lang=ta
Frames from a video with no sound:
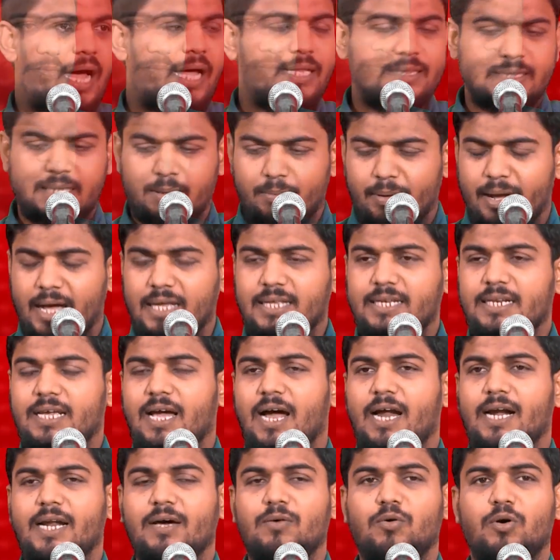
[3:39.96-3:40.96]
அந்த
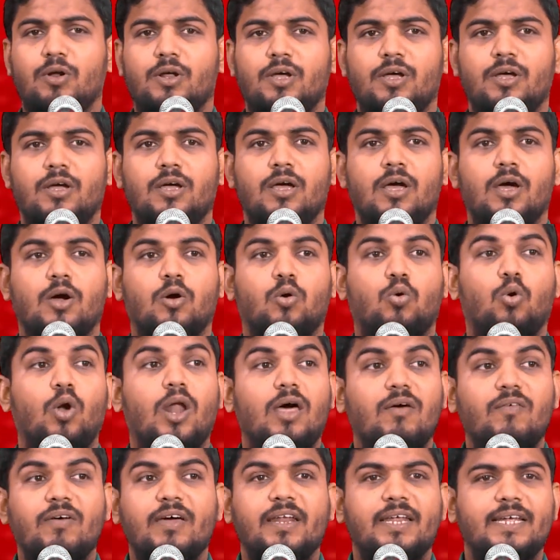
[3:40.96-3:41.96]
மாதிரியான ஒரு
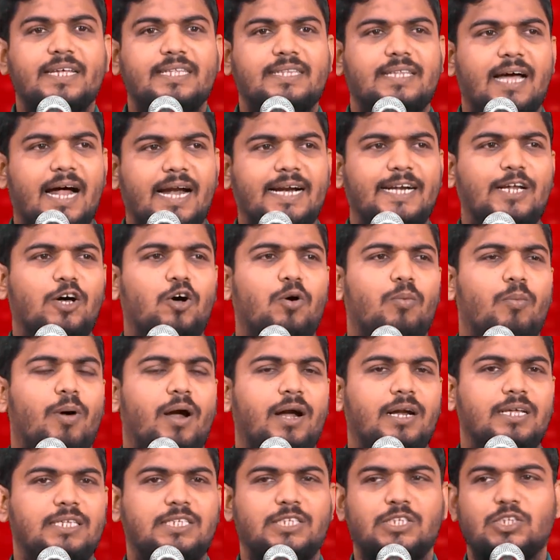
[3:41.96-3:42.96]
குளவெறி தாண்டவம்
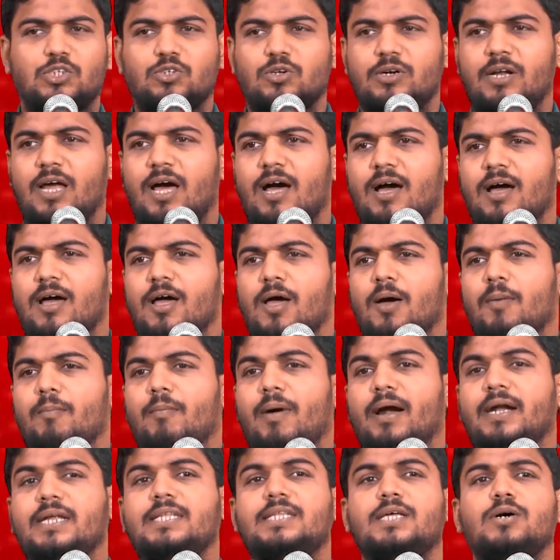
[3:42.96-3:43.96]
ஆடுச்சுன்னு சொன்னால்
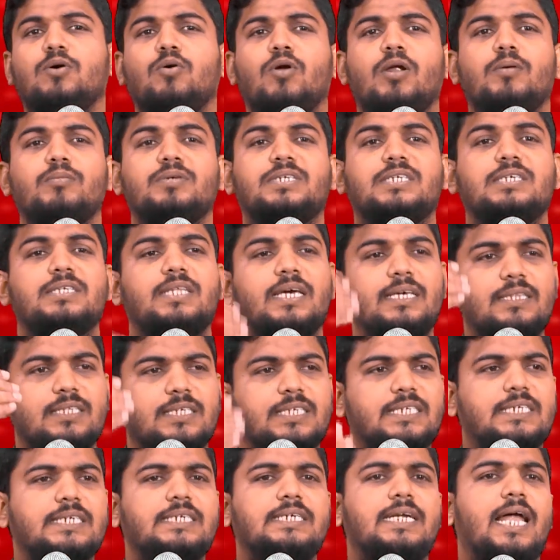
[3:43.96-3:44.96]
மனித குலம்
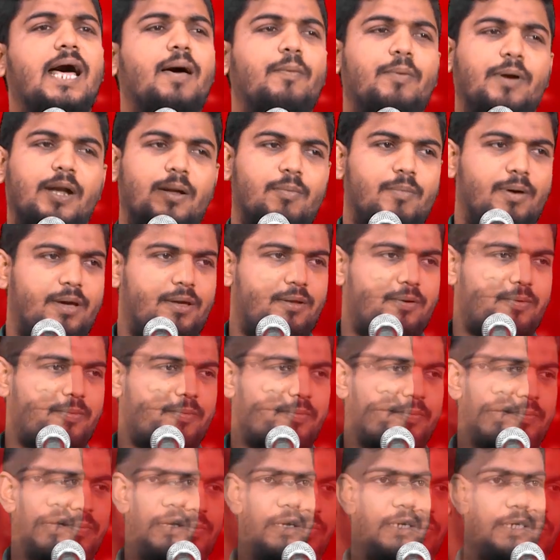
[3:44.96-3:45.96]
சிதைந்து பின்னமாயிரும்
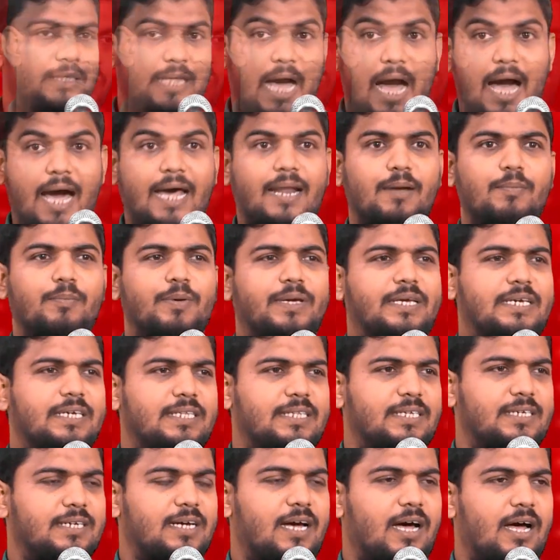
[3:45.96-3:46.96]
இது
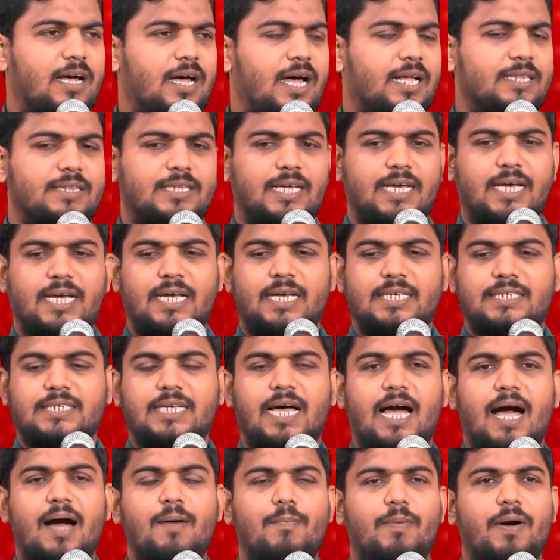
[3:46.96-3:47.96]
ஆரம்பிக்குது அந்த
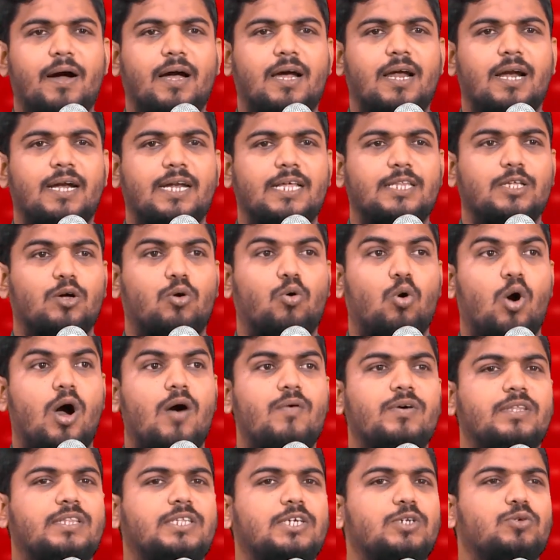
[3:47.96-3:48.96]
சஹாபாக்கள்கிட்ட அந்த
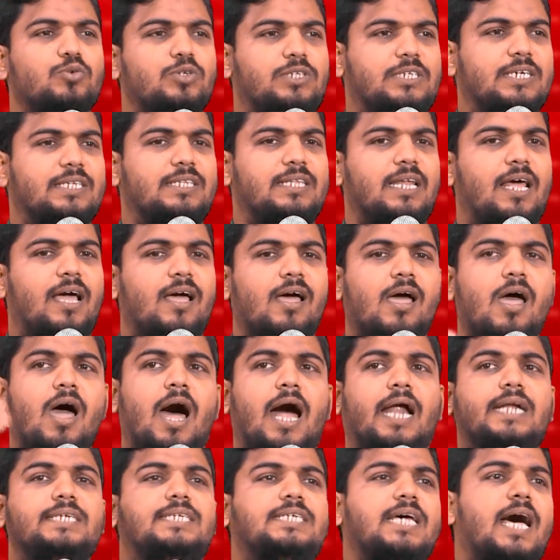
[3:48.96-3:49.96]
கோபத்தின் உச்சத்தில்
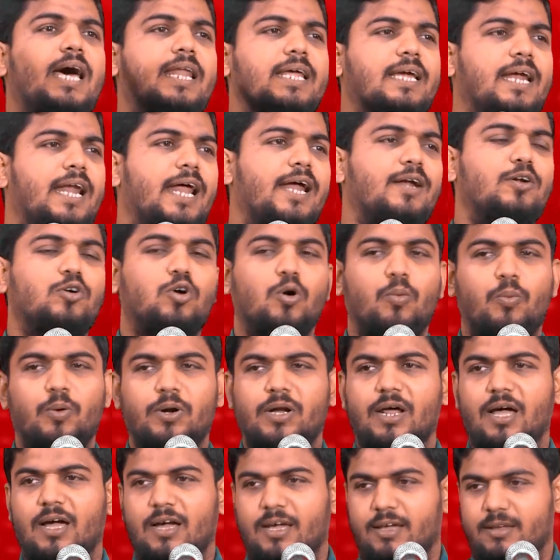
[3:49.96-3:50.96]
அன்சாரிகளேன்னு
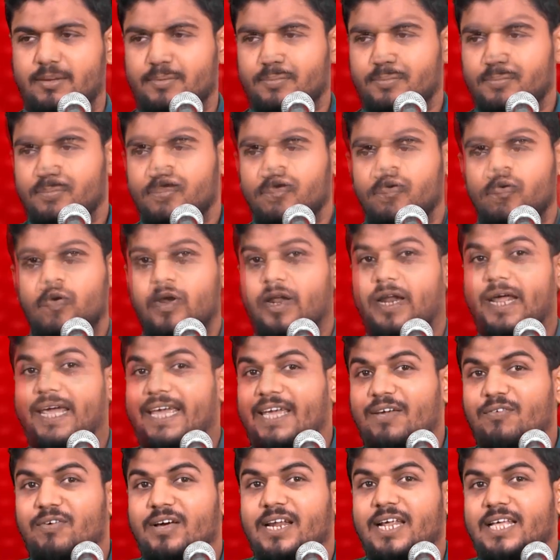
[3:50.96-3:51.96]
கூப்பிட்டாங்க உடனே
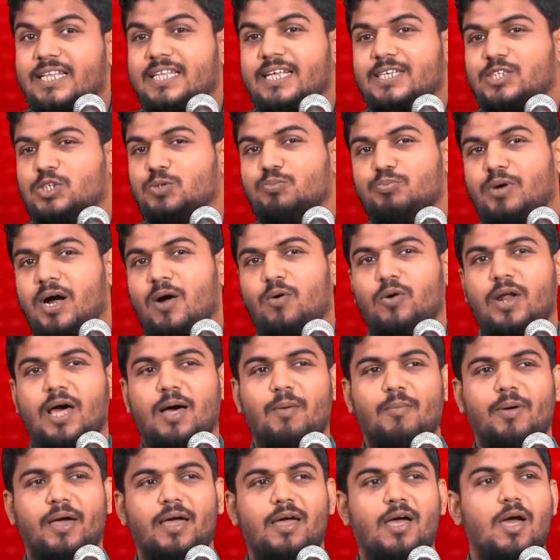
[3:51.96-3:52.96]
இவர் அதை சும்மா
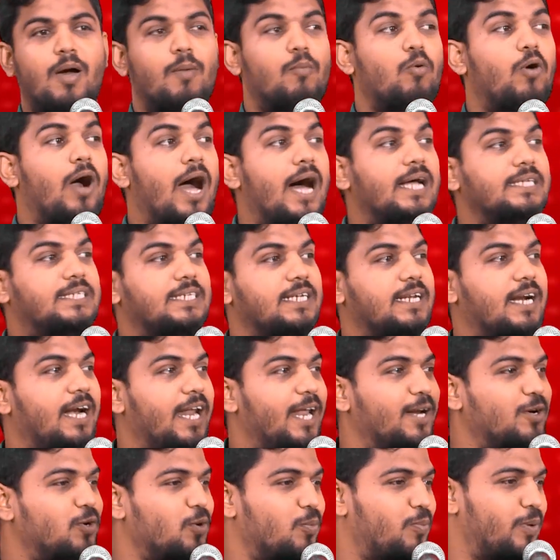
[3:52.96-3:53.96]
விடாமல்
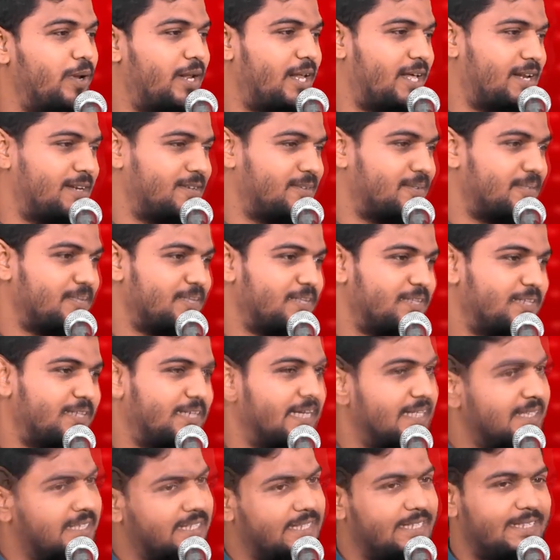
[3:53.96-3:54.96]
முகாஜிர்களேன்னு கூப்பிட்றாரு
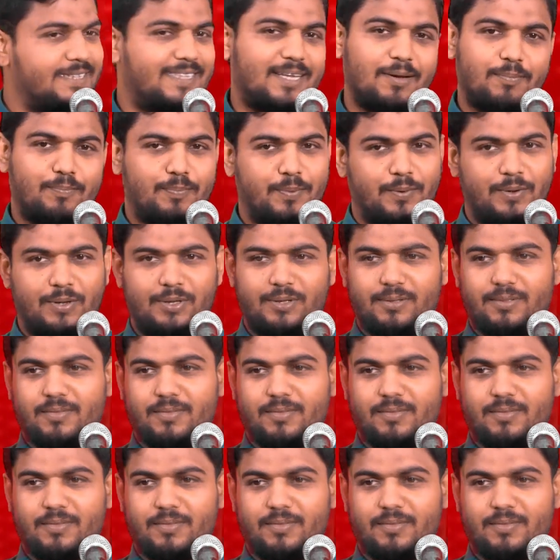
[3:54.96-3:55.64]
செஞ்சது தப்பு